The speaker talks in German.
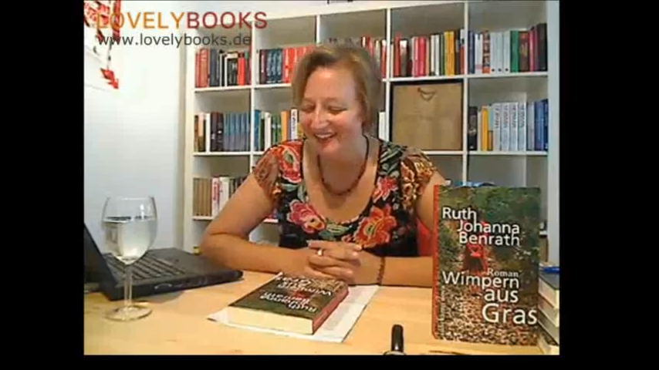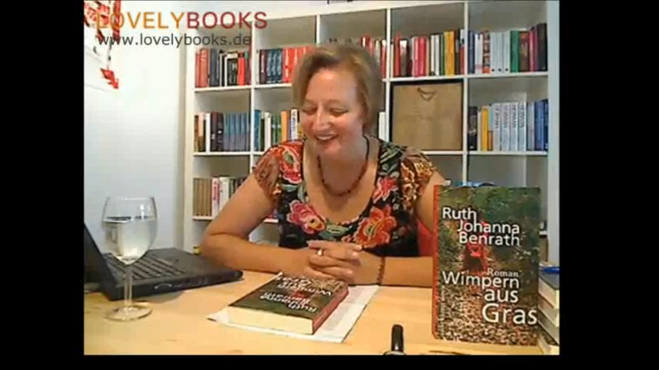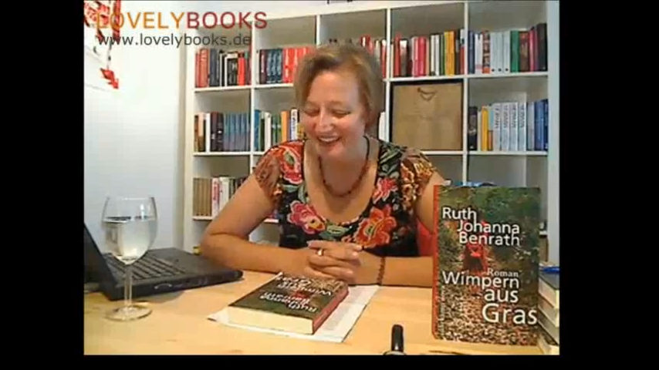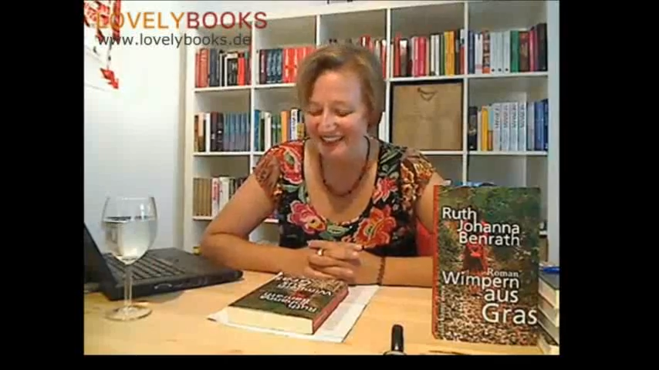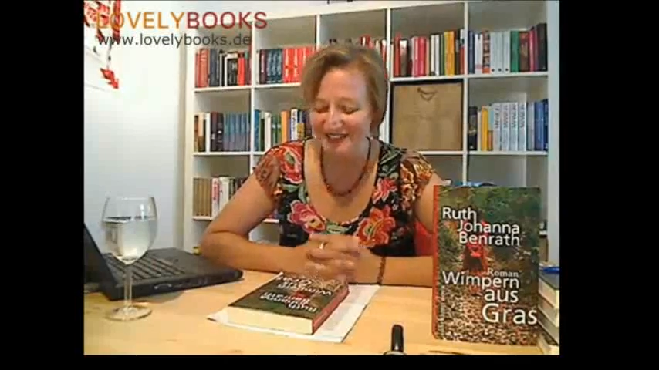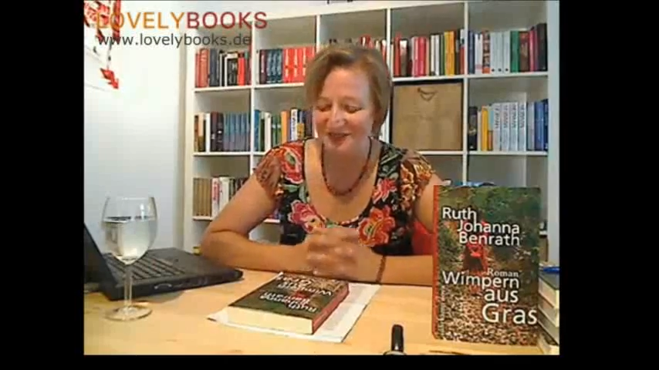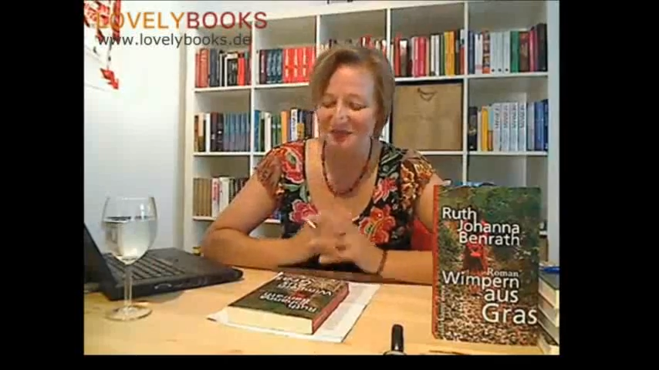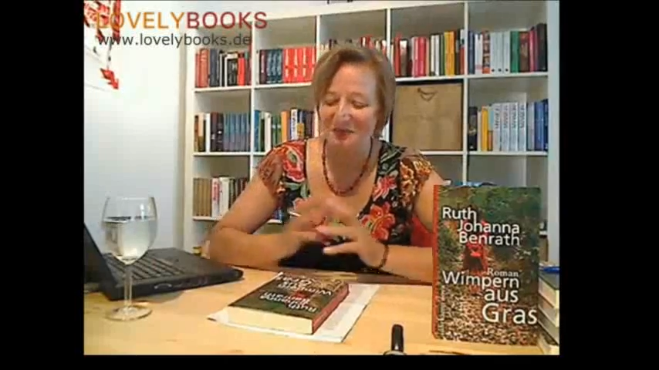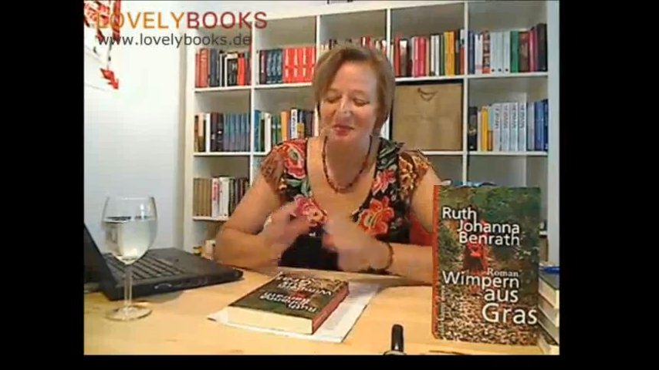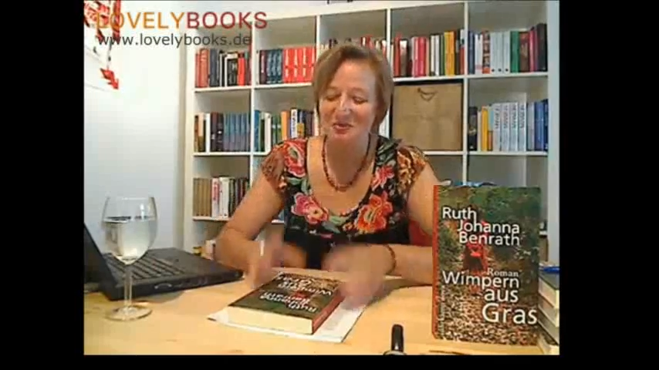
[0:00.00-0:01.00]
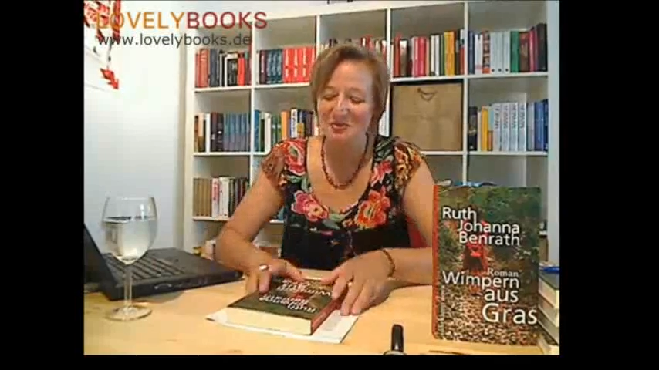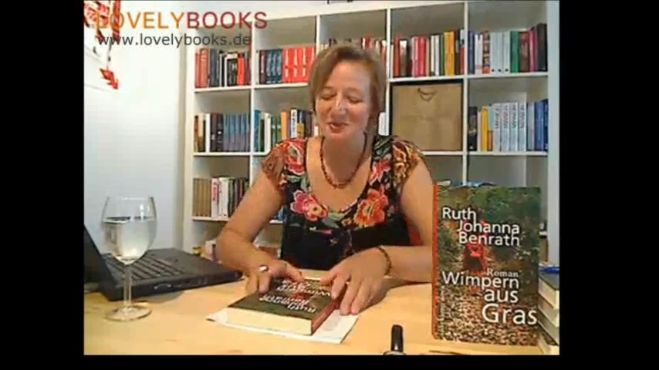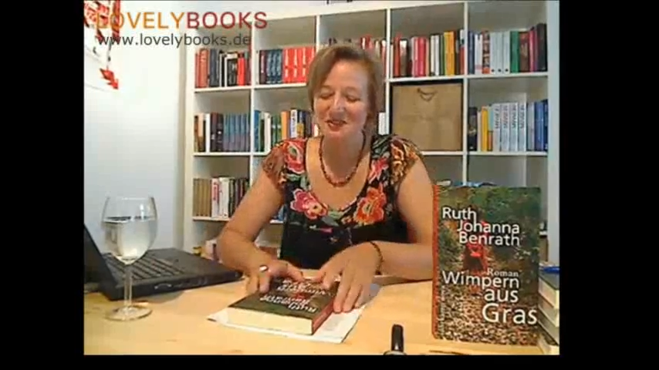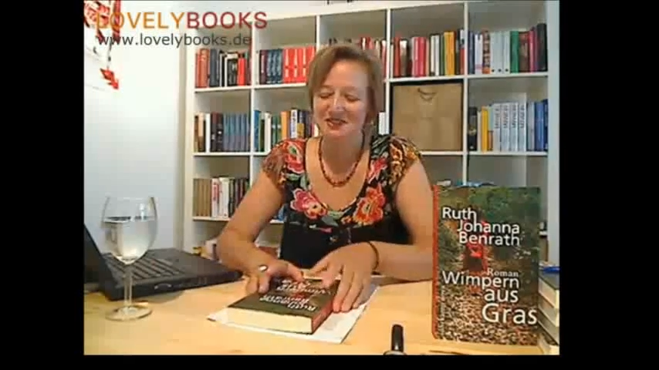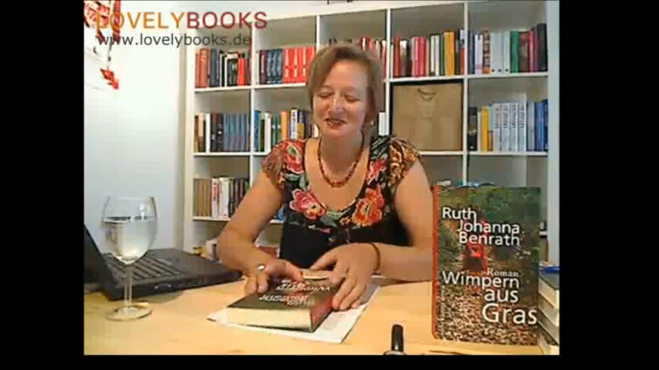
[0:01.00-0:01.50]
Und lese aus meinem
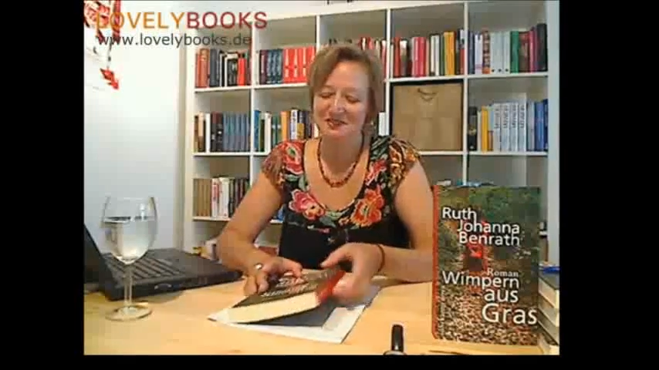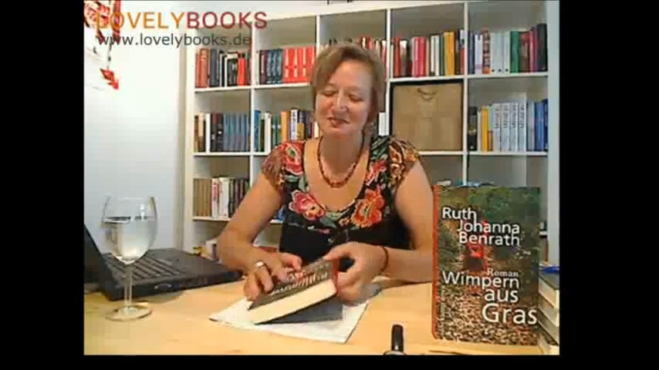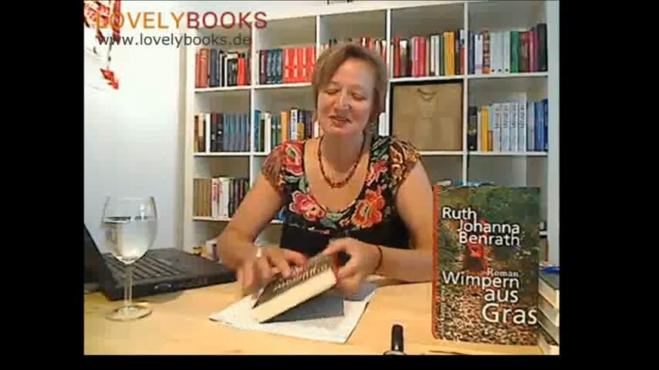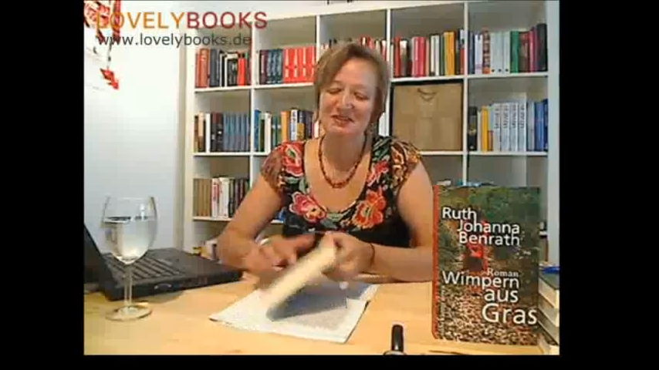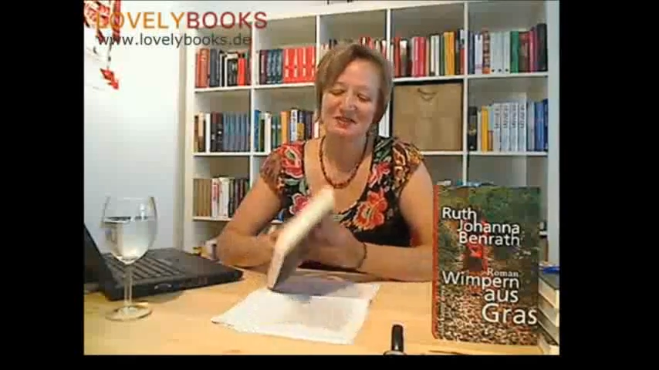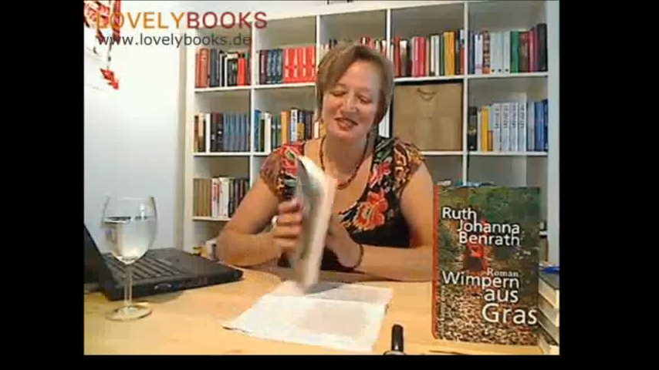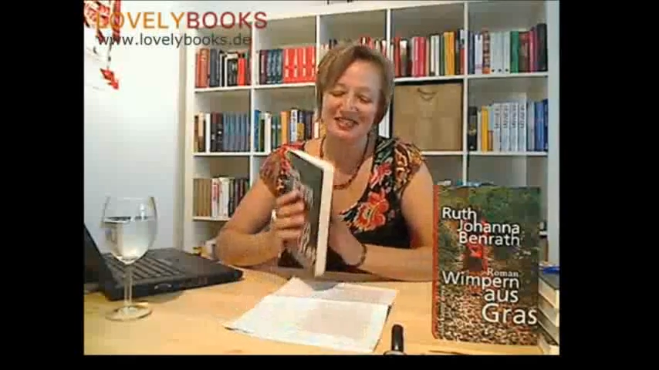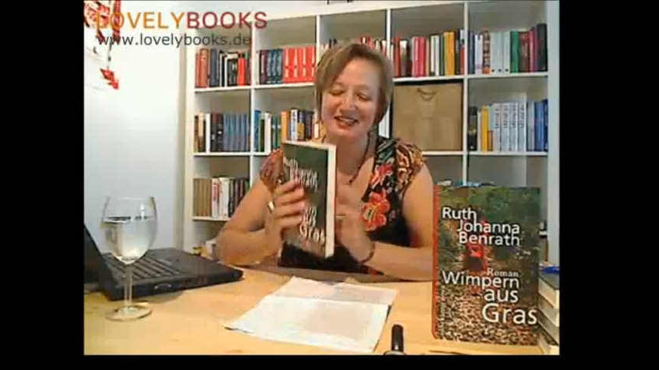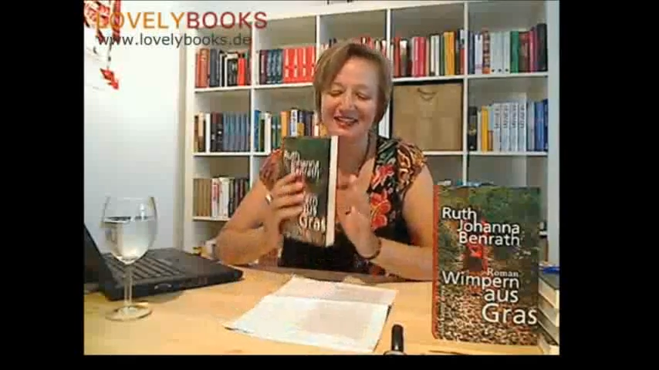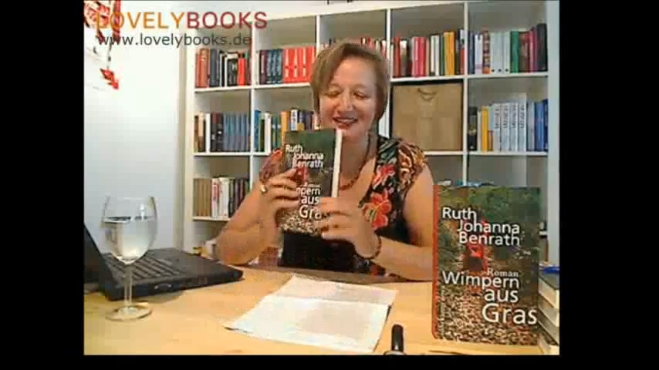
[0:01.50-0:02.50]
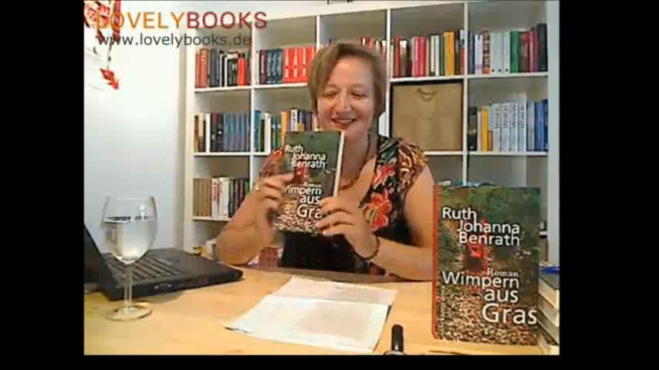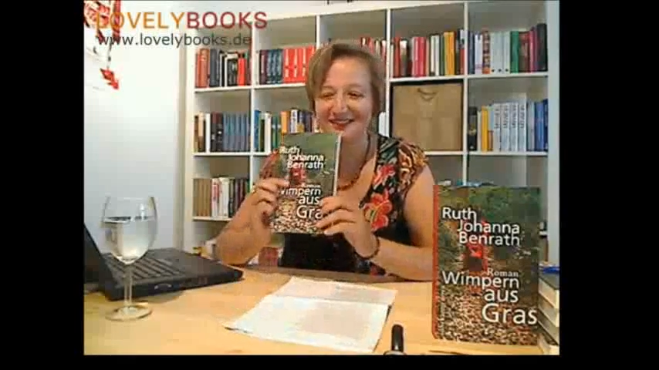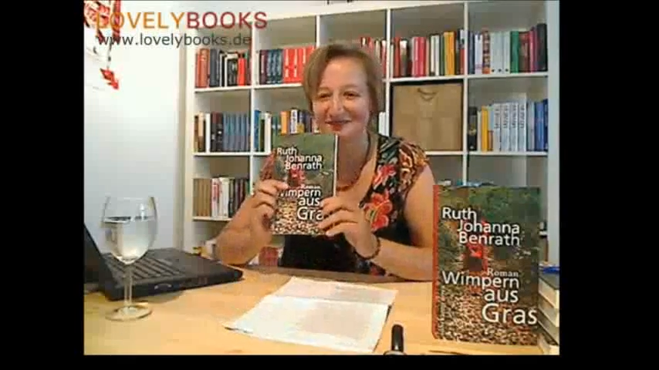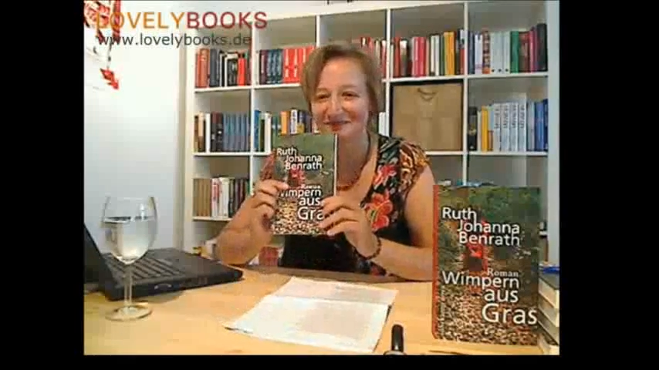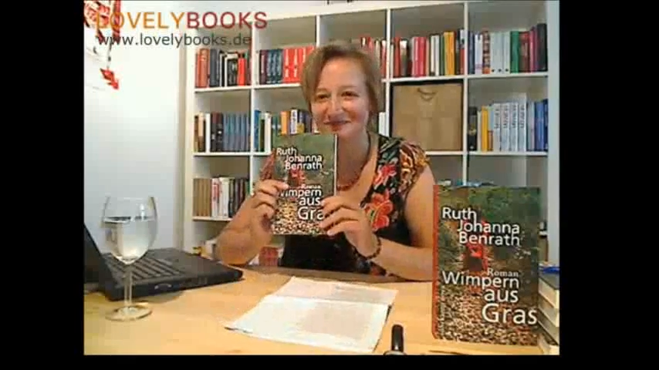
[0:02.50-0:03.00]
Buch Wimpern aus Gras.